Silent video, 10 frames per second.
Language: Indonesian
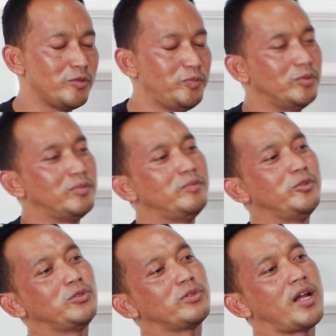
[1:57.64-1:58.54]
Bro
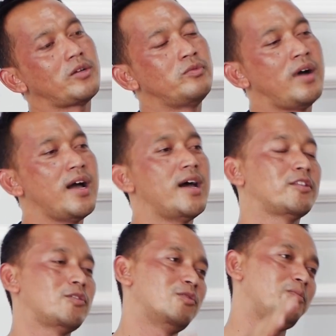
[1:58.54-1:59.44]
membutuhkan uang
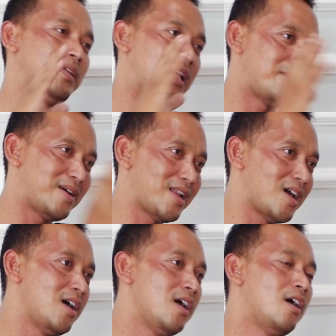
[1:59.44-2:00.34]
atau bila mana